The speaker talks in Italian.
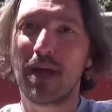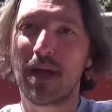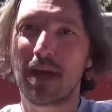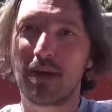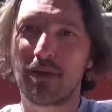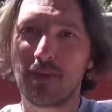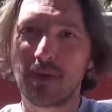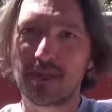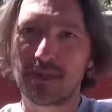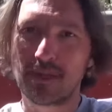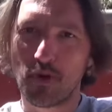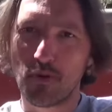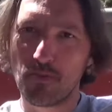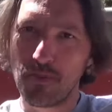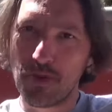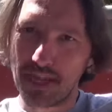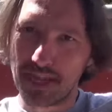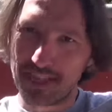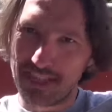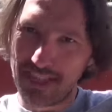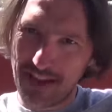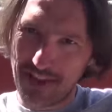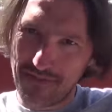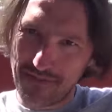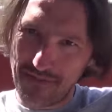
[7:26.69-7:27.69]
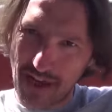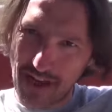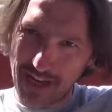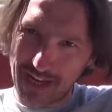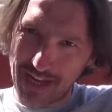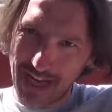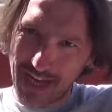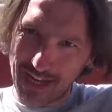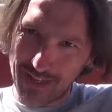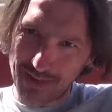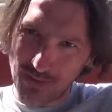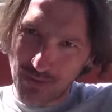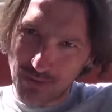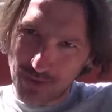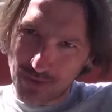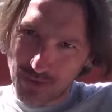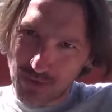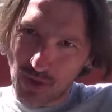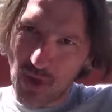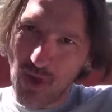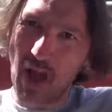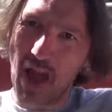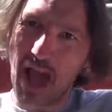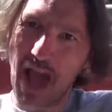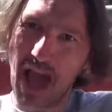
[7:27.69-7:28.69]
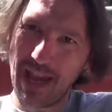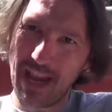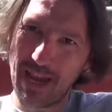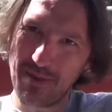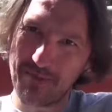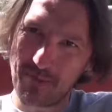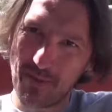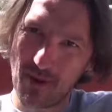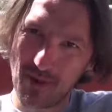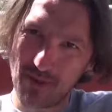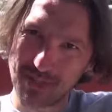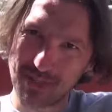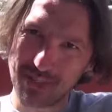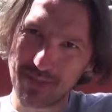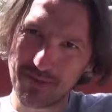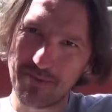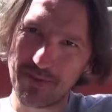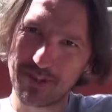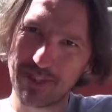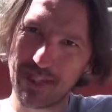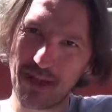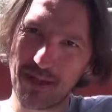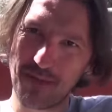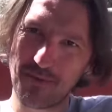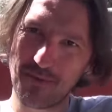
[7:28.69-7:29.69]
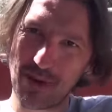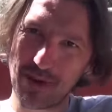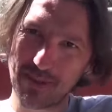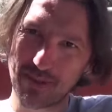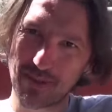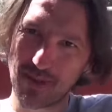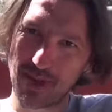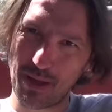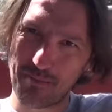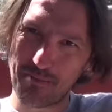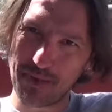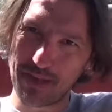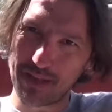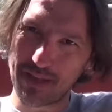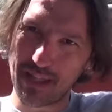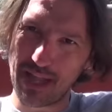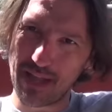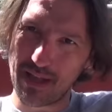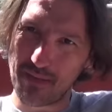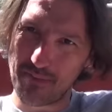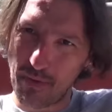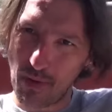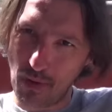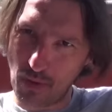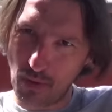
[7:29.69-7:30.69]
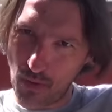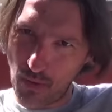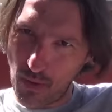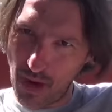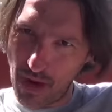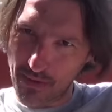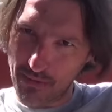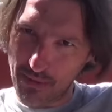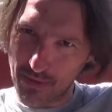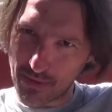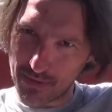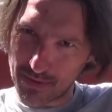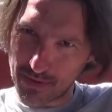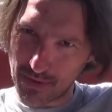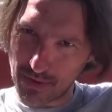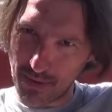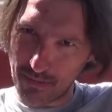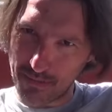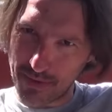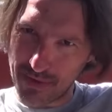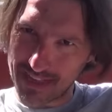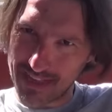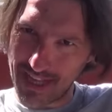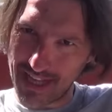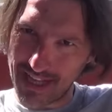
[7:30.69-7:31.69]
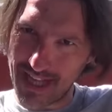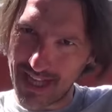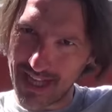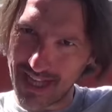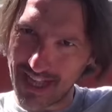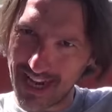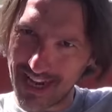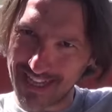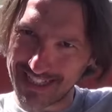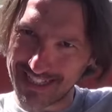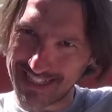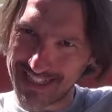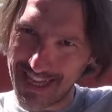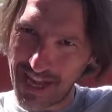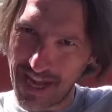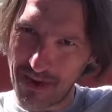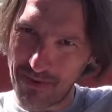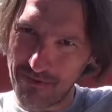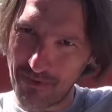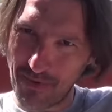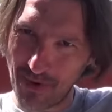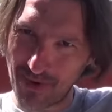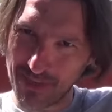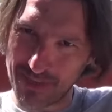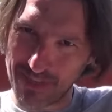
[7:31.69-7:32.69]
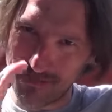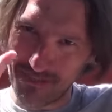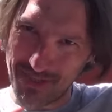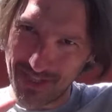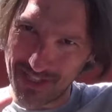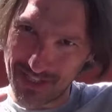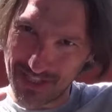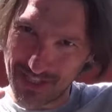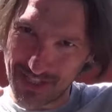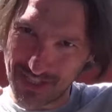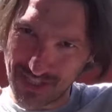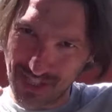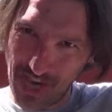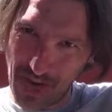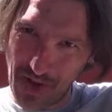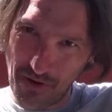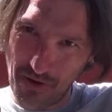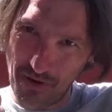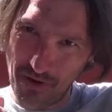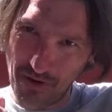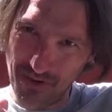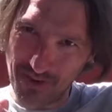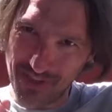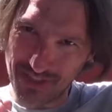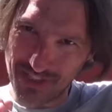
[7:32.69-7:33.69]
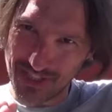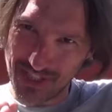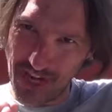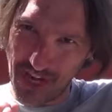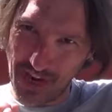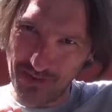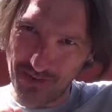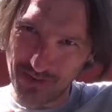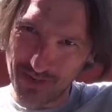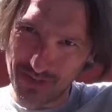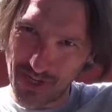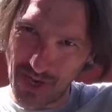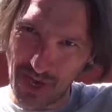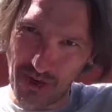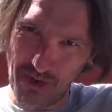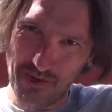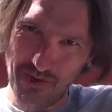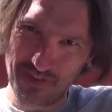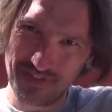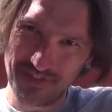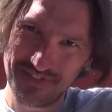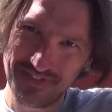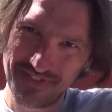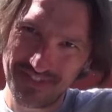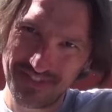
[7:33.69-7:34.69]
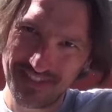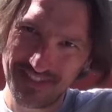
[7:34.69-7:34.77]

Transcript: Per questa rubrica delle FAC era tutto, alle prossime da 4K Tech, Paolo Guala per 4K Tech, grazie, alle prossime, ciao ciao ciao!